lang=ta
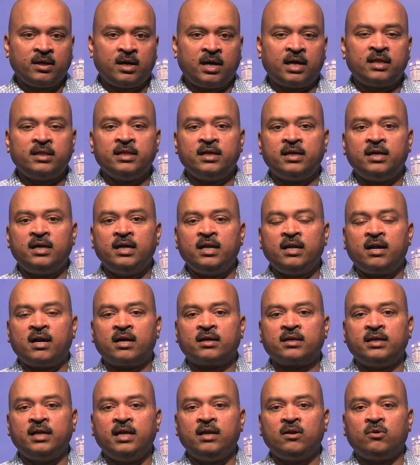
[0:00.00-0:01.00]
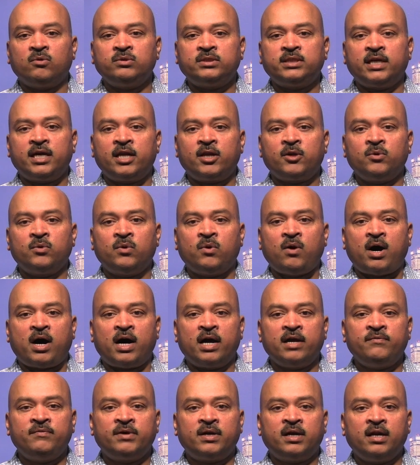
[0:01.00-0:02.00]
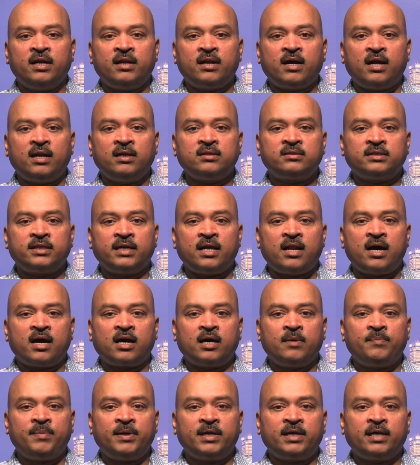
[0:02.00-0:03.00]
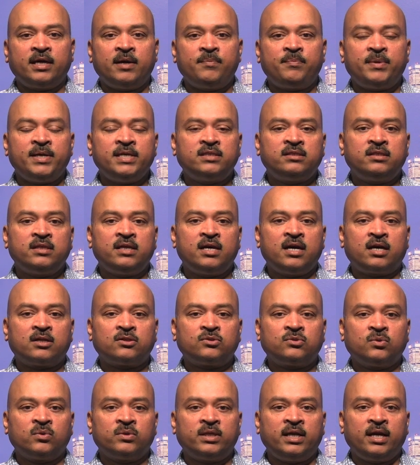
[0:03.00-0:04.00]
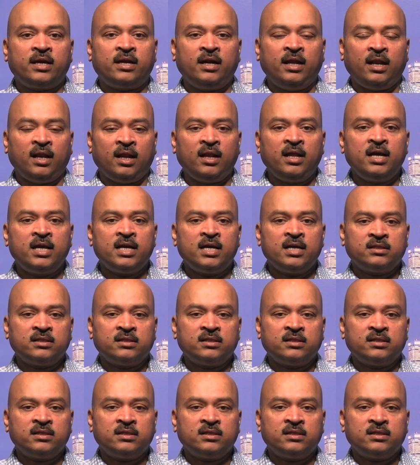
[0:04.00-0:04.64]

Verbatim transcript: கடந்த ஏழு நாட்களில் ஒன்டாரியோ ஆய்வுகளினால் செயலாக்கப்பட்ட பிசிஆர் சோதனைகளில்